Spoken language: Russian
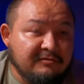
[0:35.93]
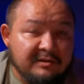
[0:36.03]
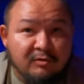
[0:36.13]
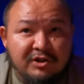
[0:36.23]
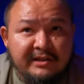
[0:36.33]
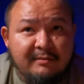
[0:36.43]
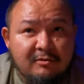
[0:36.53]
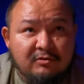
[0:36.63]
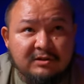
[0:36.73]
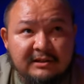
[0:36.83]
Возможно, я
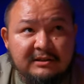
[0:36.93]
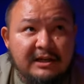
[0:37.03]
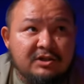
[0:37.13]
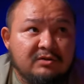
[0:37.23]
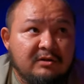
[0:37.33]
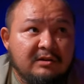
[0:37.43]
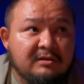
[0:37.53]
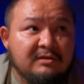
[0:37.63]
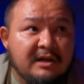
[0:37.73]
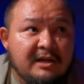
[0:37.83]
могу сказать, что это,
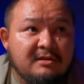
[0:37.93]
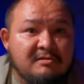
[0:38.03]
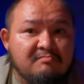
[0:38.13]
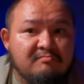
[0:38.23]
знаете,